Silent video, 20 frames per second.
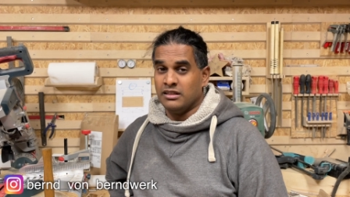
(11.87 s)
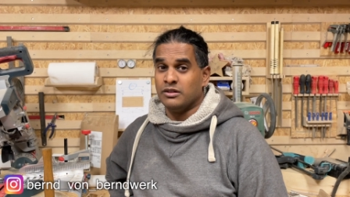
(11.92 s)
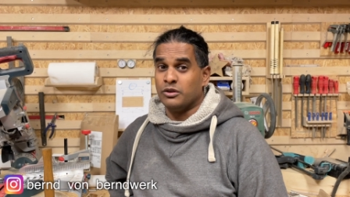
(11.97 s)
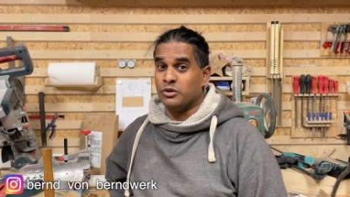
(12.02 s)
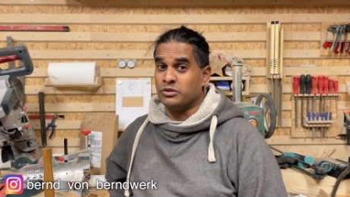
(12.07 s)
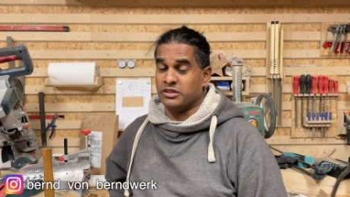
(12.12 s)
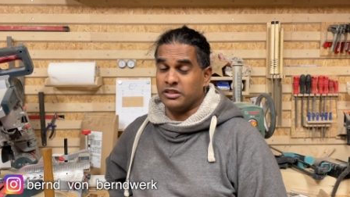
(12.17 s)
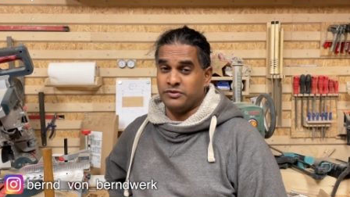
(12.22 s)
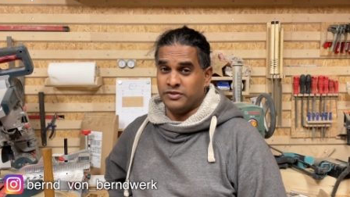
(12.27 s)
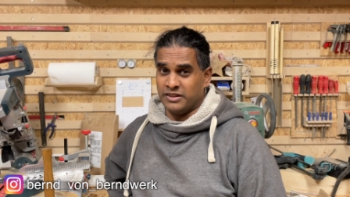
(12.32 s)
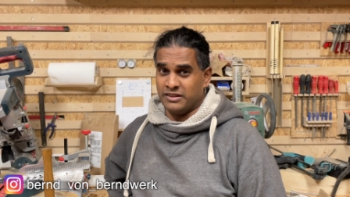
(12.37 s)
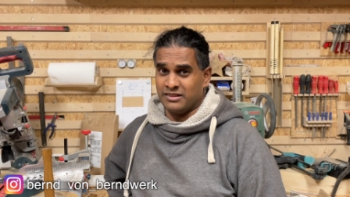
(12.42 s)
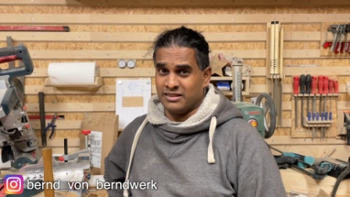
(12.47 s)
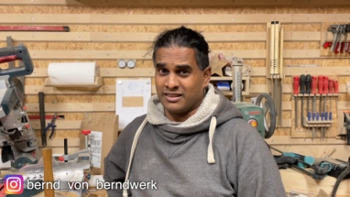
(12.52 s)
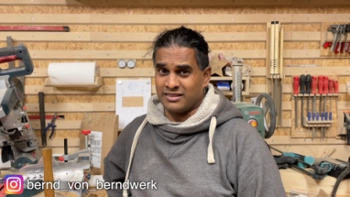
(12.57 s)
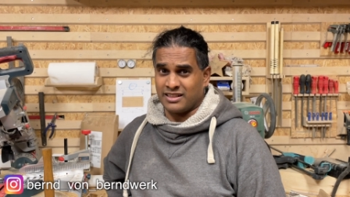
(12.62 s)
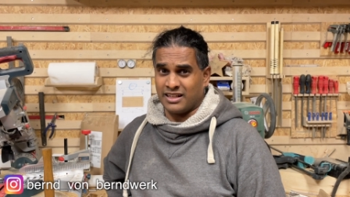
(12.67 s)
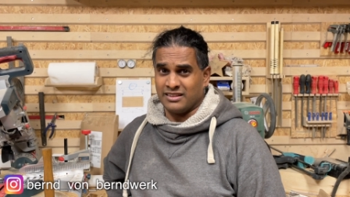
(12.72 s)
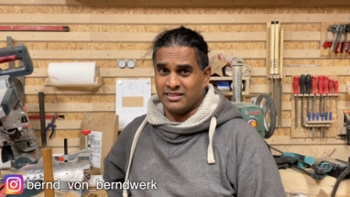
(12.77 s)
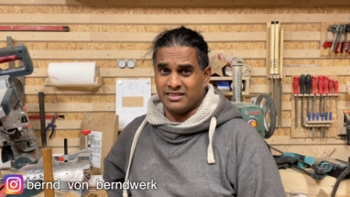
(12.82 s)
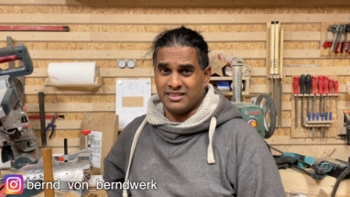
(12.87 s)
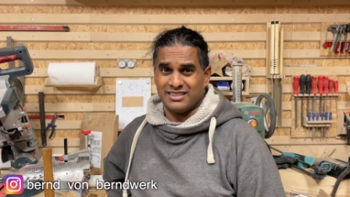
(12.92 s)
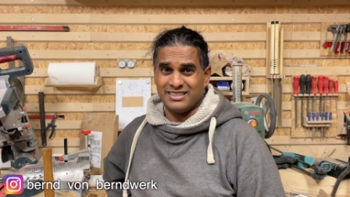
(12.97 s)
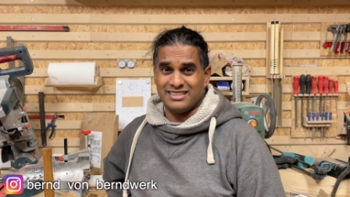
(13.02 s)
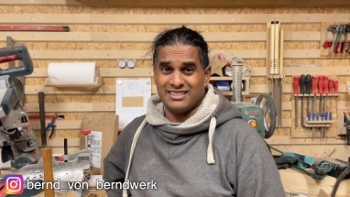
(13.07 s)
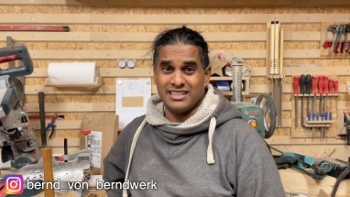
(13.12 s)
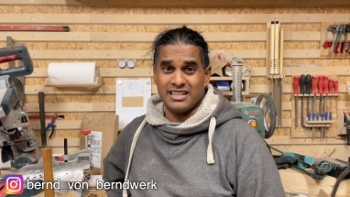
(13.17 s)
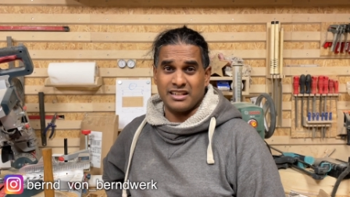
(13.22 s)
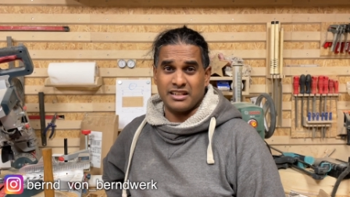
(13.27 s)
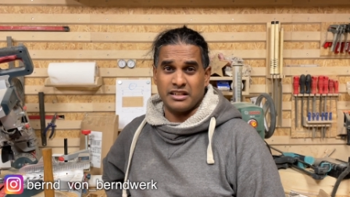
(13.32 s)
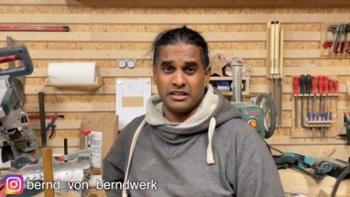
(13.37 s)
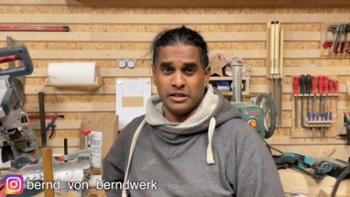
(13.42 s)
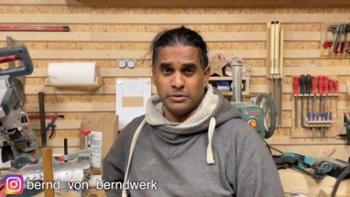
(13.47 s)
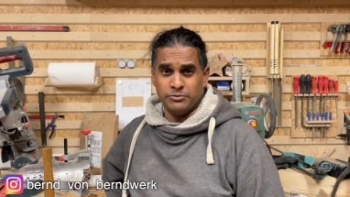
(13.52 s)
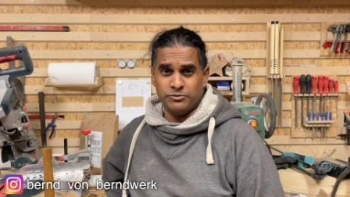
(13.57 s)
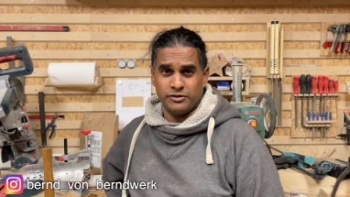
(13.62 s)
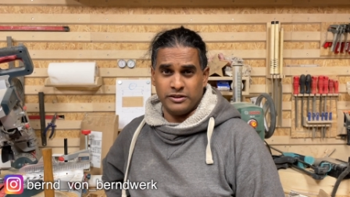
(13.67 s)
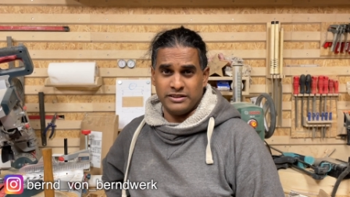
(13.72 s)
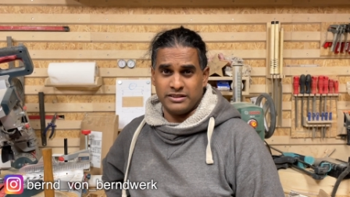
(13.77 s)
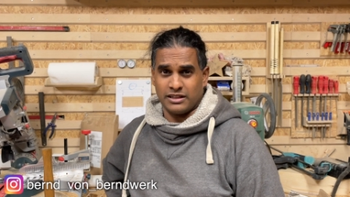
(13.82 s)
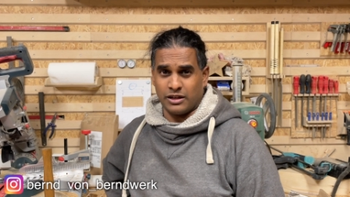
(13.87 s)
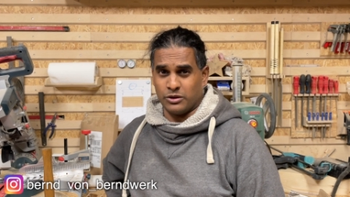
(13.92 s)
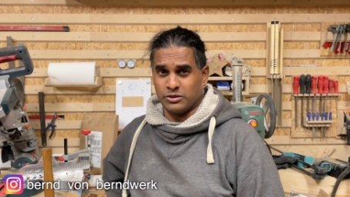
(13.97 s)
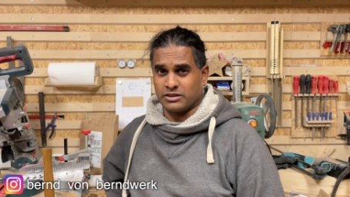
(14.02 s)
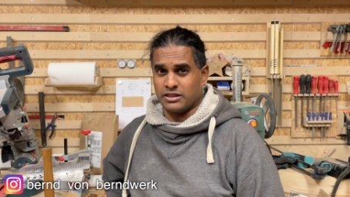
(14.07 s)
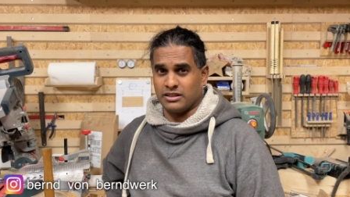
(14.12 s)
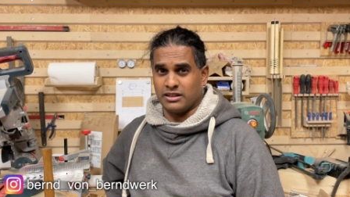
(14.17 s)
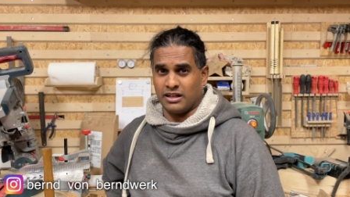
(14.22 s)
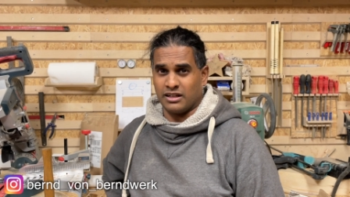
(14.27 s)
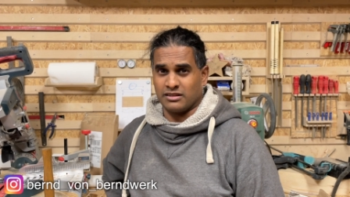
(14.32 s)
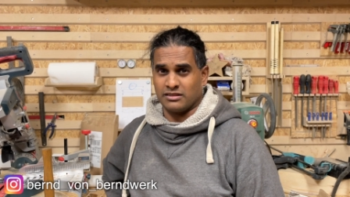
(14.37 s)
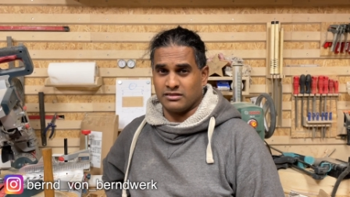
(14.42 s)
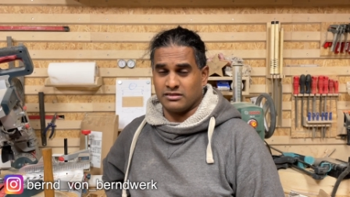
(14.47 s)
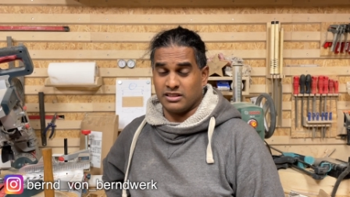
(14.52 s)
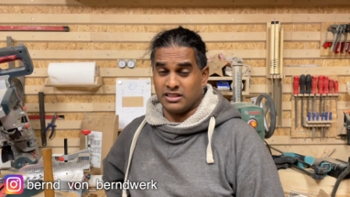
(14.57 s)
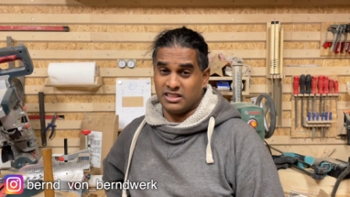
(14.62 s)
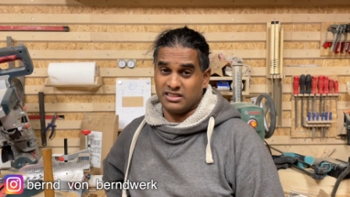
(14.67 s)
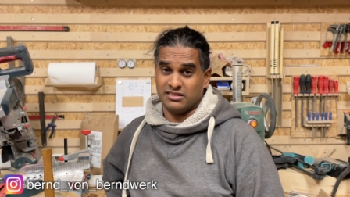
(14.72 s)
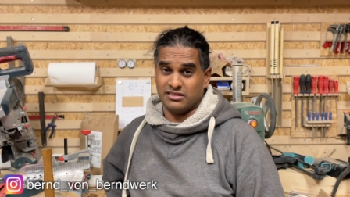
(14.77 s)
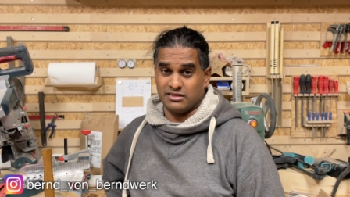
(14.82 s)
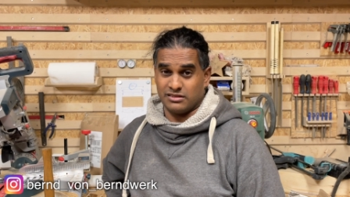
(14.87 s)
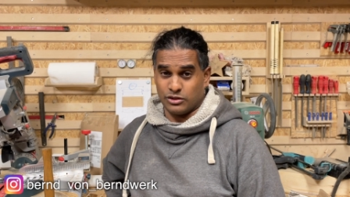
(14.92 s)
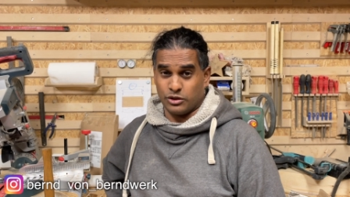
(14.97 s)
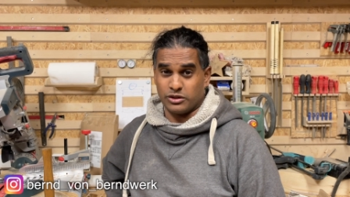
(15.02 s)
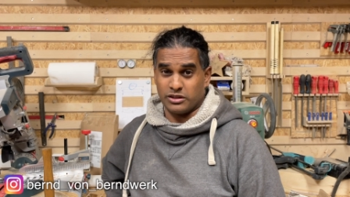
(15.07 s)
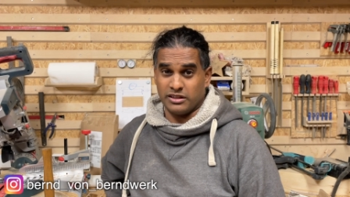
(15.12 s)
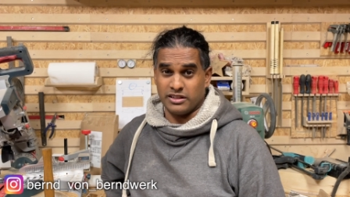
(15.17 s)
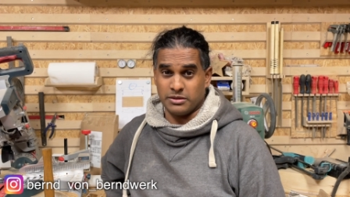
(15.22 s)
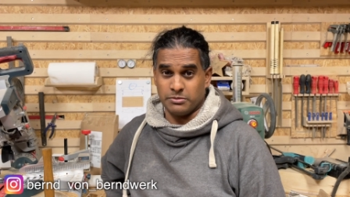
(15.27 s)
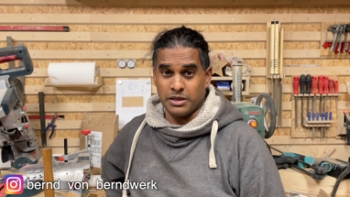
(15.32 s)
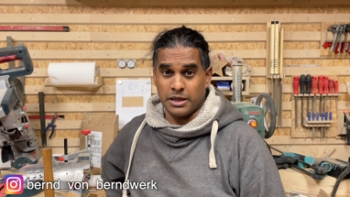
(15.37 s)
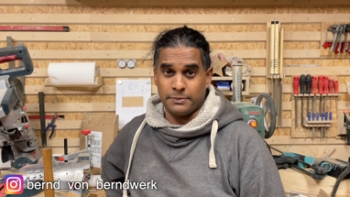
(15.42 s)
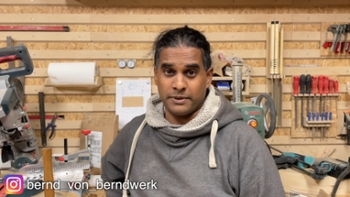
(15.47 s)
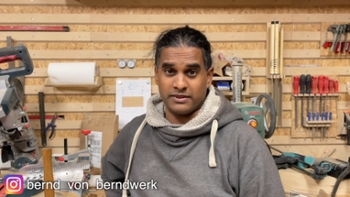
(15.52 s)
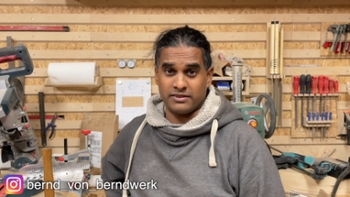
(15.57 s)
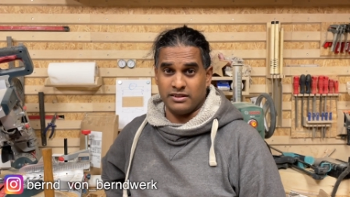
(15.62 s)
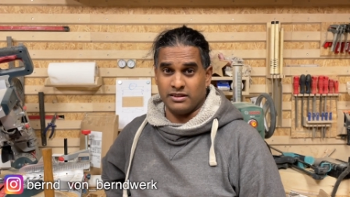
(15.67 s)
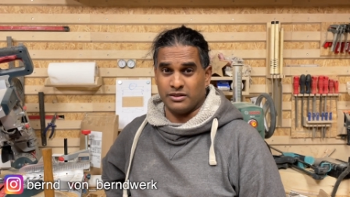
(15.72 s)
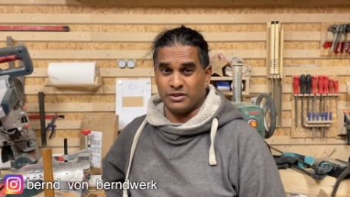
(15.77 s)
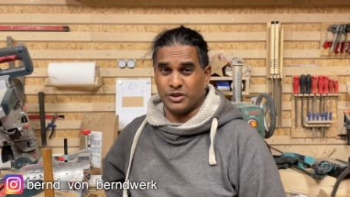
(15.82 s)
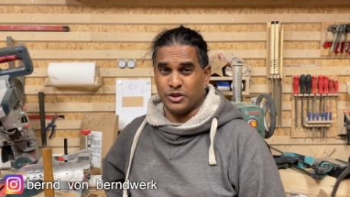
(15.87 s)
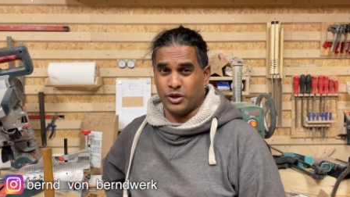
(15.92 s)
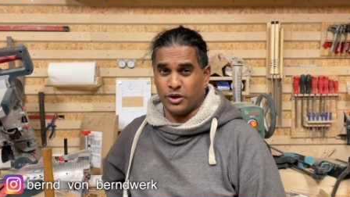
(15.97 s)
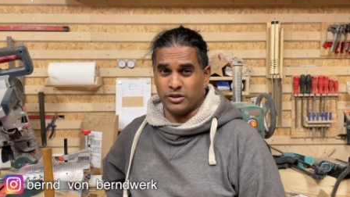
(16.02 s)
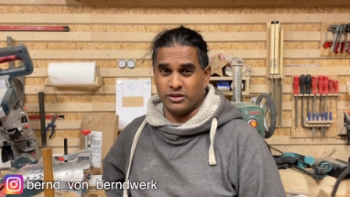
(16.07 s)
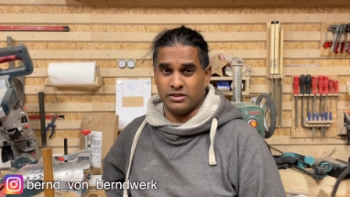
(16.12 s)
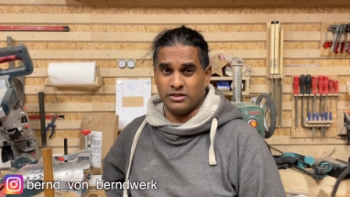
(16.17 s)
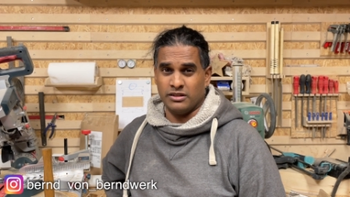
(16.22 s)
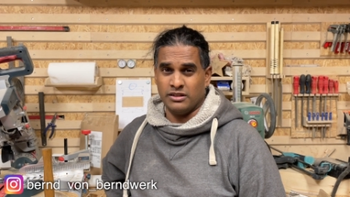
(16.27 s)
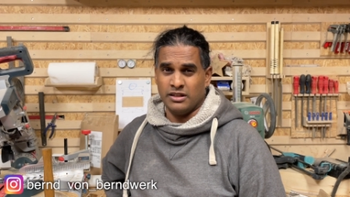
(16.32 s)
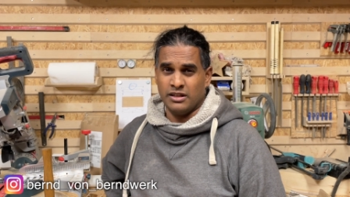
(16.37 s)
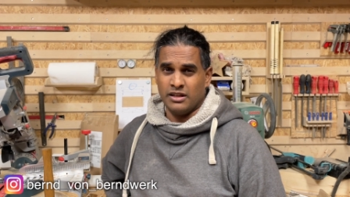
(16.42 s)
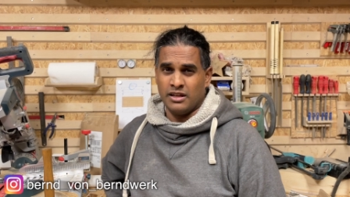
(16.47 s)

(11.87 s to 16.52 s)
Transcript: Und ich finde, das Ganze ist sehr glimpflich ausgegangen. Da hätte deutlich mehr passieren können.